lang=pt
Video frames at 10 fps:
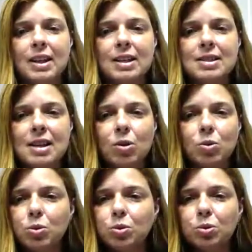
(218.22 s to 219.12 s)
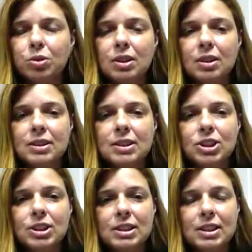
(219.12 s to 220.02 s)
na saúde, na,
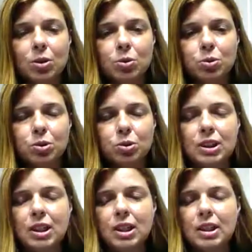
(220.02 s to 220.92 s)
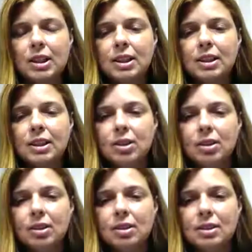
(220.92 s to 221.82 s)
seja na saúde,
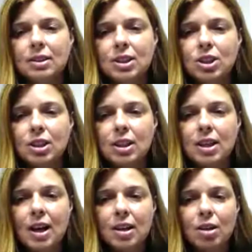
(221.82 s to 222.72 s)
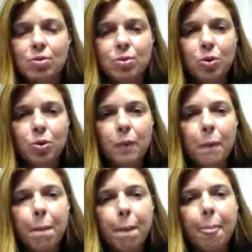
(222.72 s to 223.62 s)
seja em que área
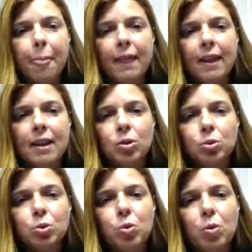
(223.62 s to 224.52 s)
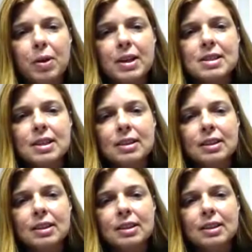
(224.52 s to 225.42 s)
for, tudo
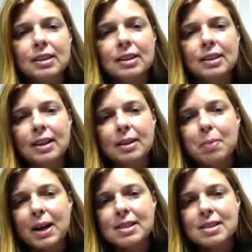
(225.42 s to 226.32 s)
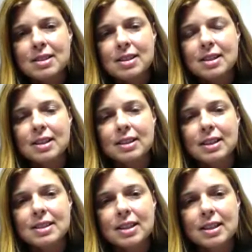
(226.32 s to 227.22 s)
começa na base seria
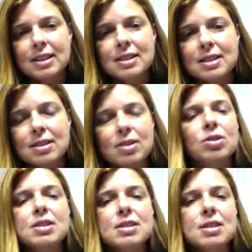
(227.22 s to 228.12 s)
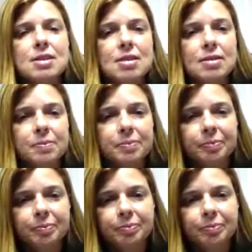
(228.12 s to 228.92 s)
nas crianças e na adolescência.